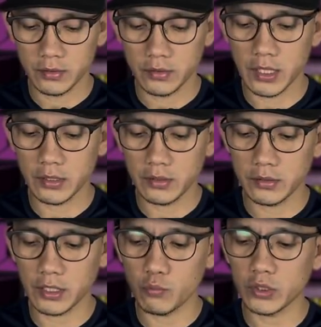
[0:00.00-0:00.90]

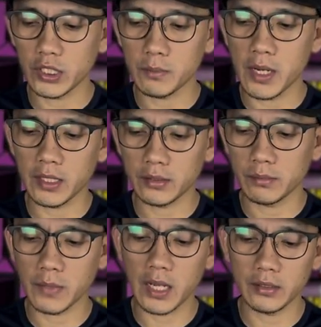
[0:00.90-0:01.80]
dan terbuat dari
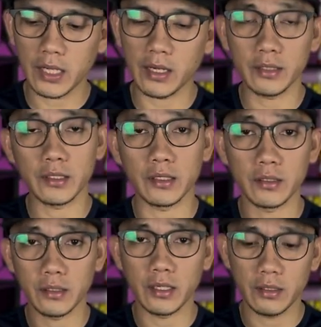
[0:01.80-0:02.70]
bahan, karet
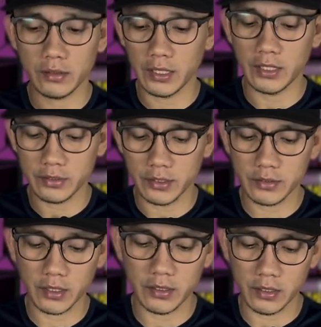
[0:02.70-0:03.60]
yang
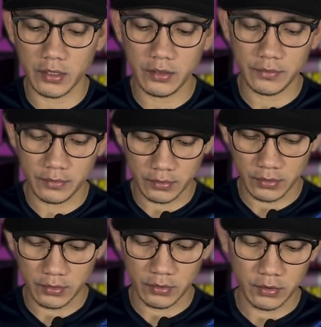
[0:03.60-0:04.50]
elastis kayak gini.
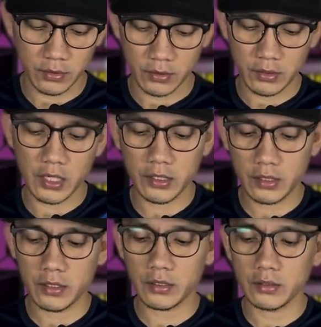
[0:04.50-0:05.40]

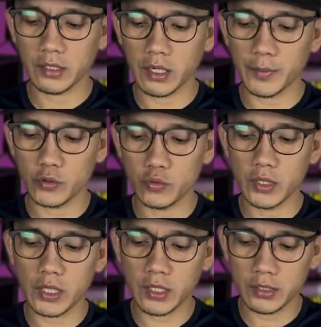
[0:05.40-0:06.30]
Dan terdapat
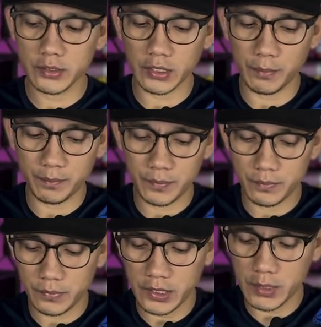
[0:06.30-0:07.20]
juga strap
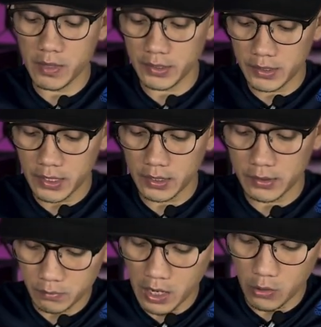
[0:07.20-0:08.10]
di
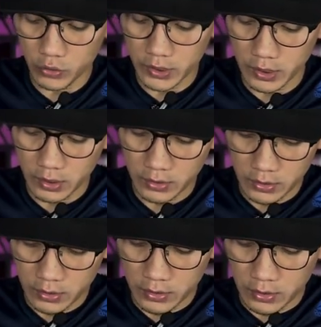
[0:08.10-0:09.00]
bagian bahu sini.
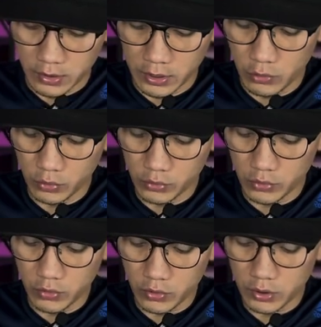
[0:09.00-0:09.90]
Ini
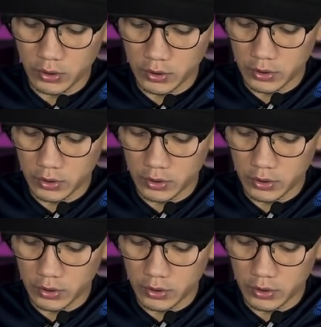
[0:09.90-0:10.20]
untuk